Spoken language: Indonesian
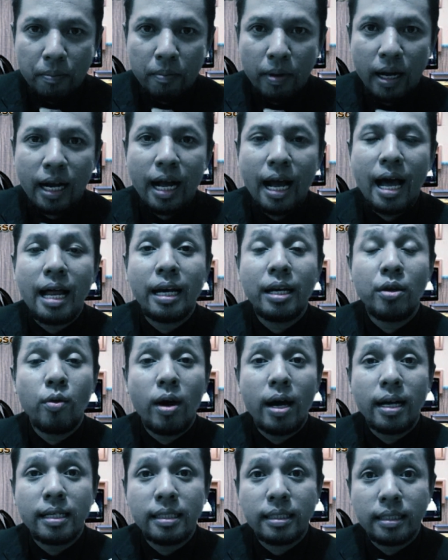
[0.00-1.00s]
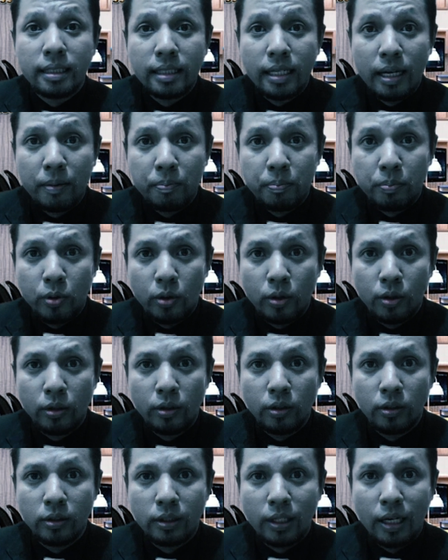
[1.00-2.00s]
maka ahli warisnya
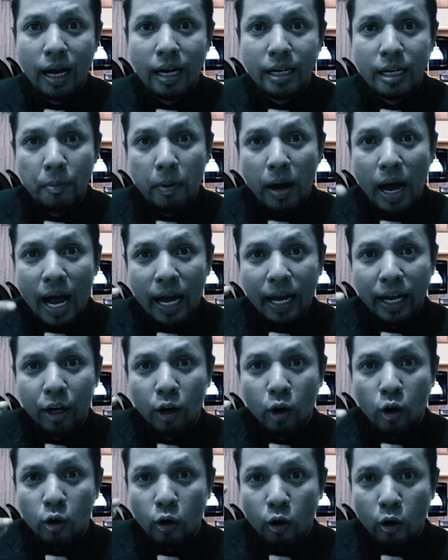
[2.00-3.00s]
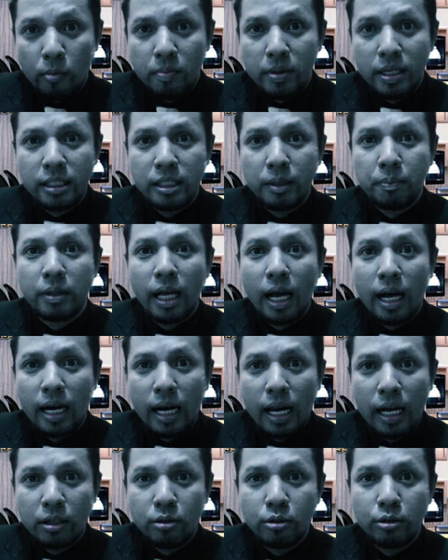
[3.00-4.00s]
pun terhadap hak ekonomi
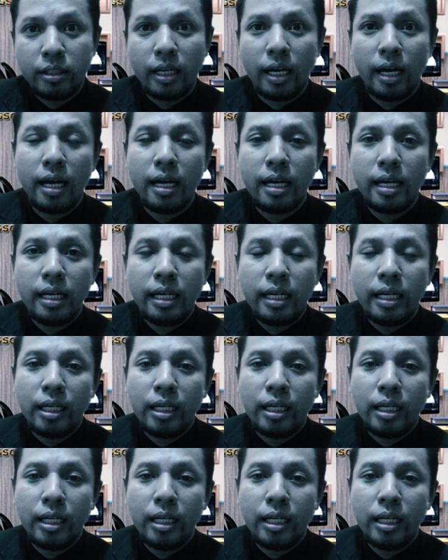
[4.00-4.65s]
ciptaan lagunya